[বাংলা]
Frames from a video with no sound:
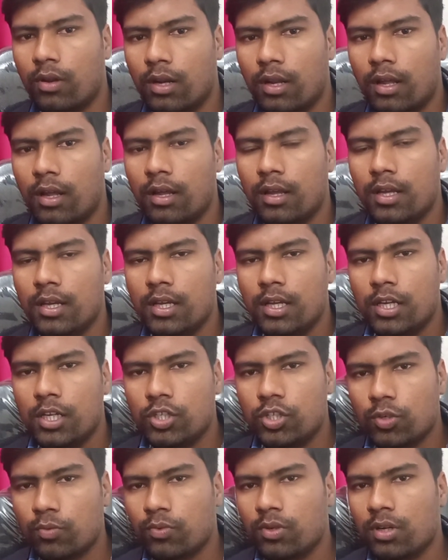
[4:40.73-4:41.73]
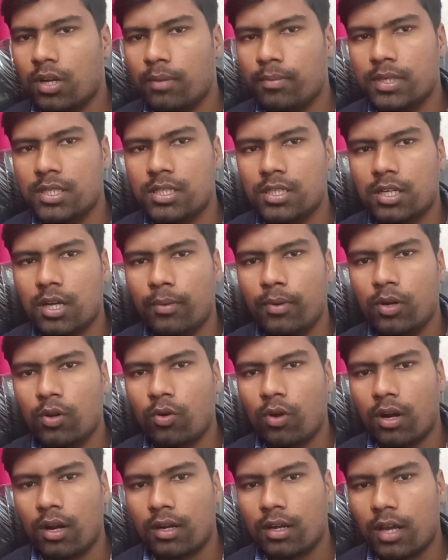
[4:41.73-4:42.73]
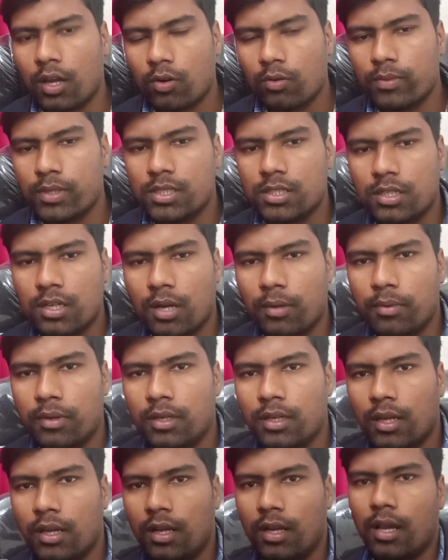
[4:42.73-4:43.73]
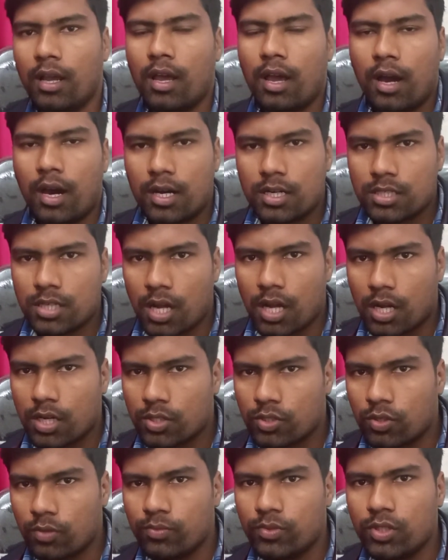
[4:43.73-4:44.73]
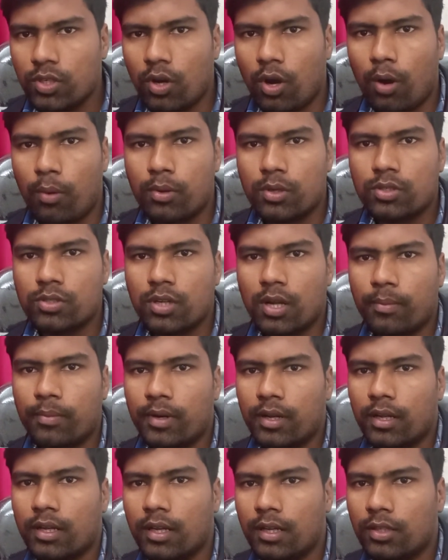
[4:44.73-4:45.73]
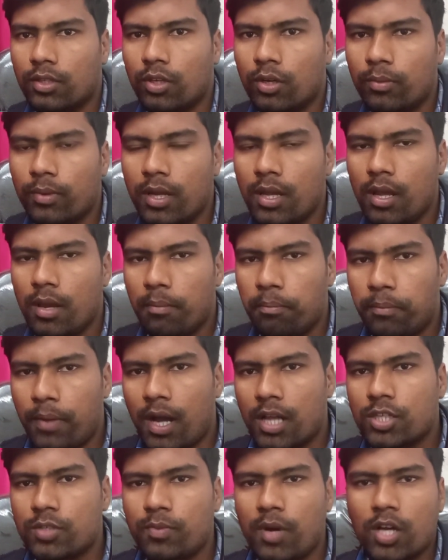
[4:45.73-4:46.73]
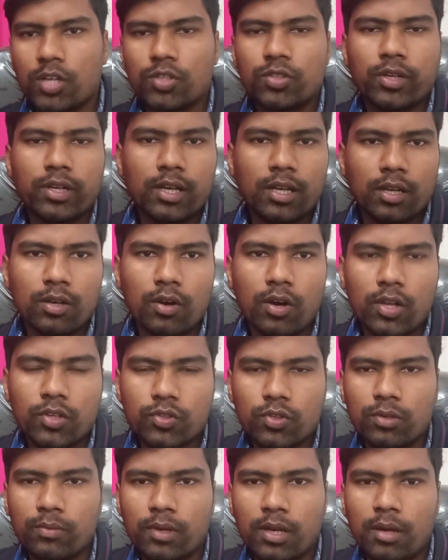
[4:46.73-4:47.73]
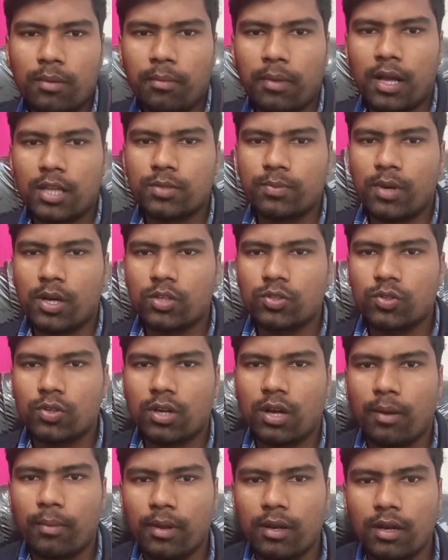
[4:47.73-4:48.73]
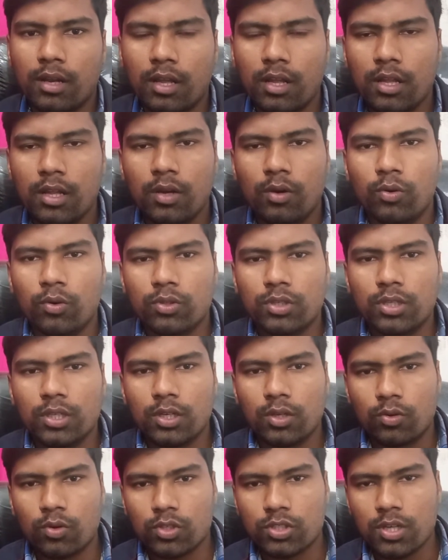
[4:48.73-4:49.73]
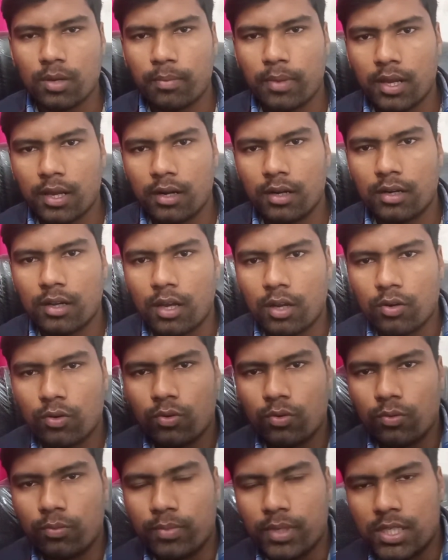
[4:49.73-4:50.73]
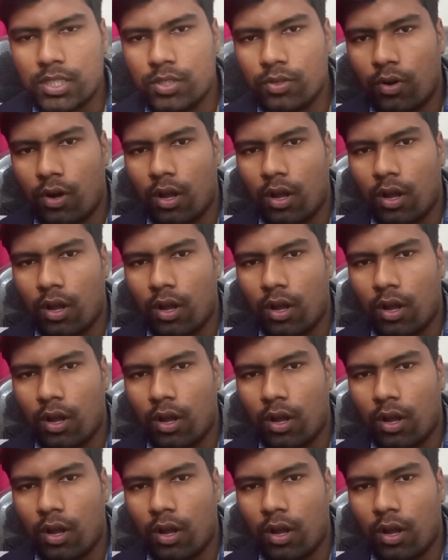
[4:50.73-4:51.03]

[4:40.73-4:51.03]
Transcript: কলা এসবগুলো বেশি খাবেন কলাটা আরও বেশি খাবেন হ্যাঁ আর শাক সবজি অবশ্যই আপনার খেতে হবে মাছ মাংস এখানে খাওয়া চলবে না মাছ মাংস খাবেন না অতি কষা পায়খানাটা আরও একটু বেশি